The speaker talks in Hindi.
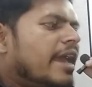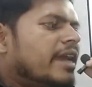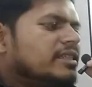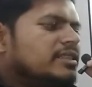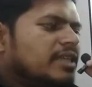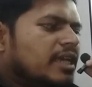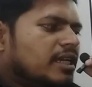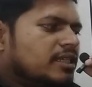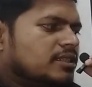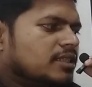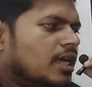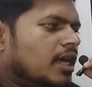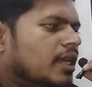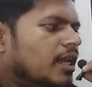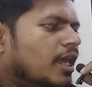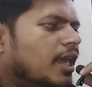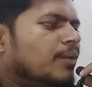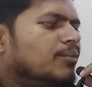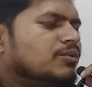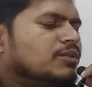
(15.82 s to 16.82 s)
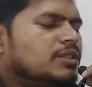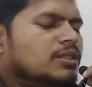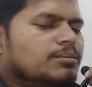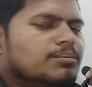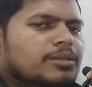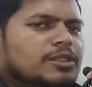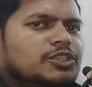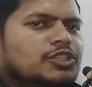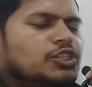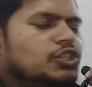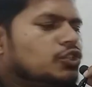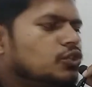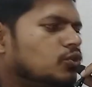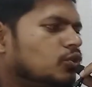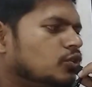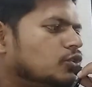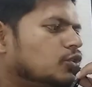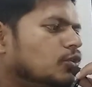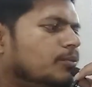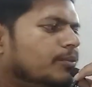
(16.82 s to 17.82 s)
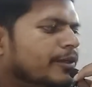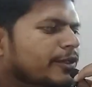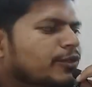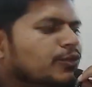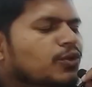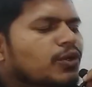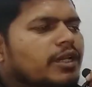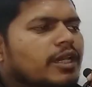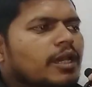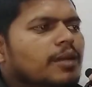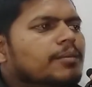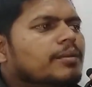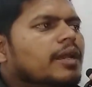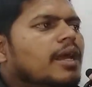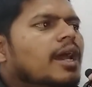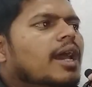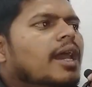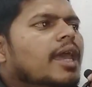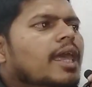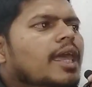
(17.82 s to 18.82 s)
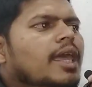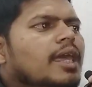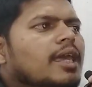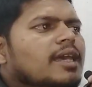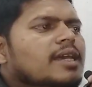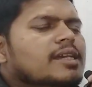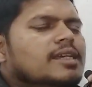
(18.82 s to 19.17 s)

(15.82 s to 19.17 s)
एच एक्स आर एम सी पच्चीस सौ जो वीडियो कैमरा है